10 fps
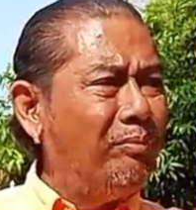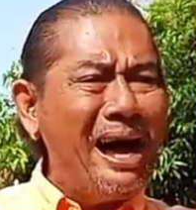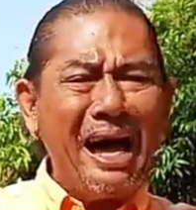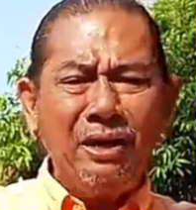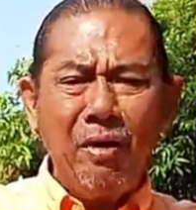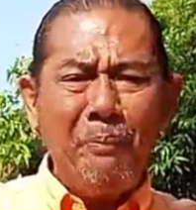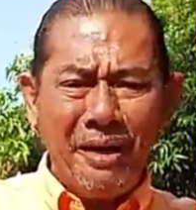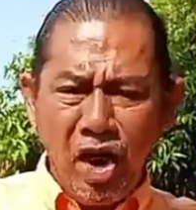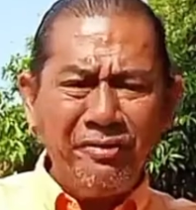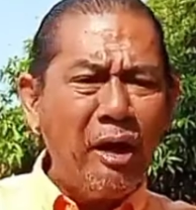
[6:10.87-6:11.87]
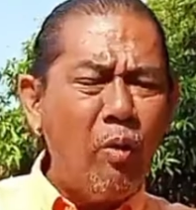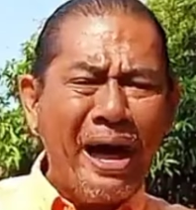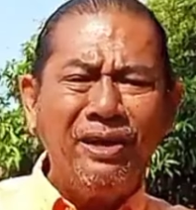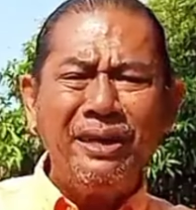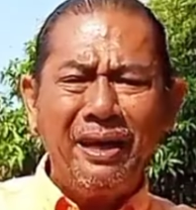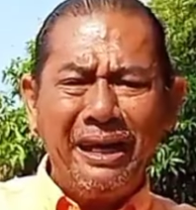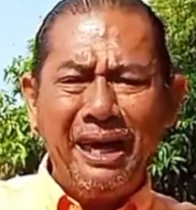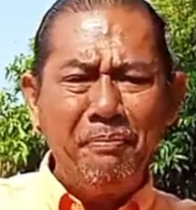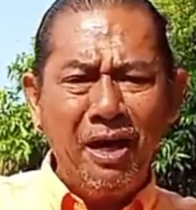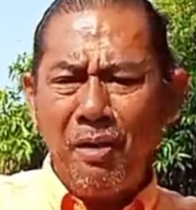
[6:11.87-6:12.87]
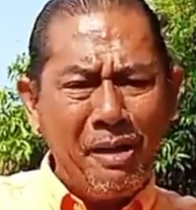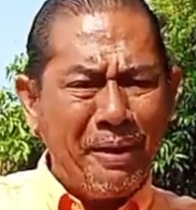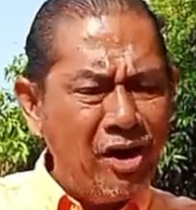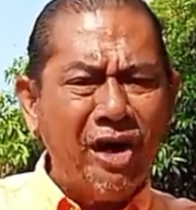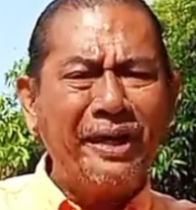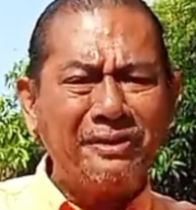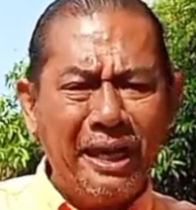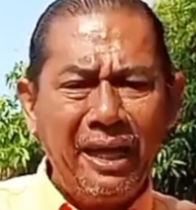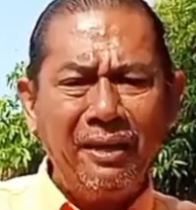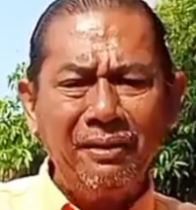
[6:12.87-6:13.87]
บ้านก็ไปนอนสักวันก็ยังดี มึงก็ไม่ไปนอนสักที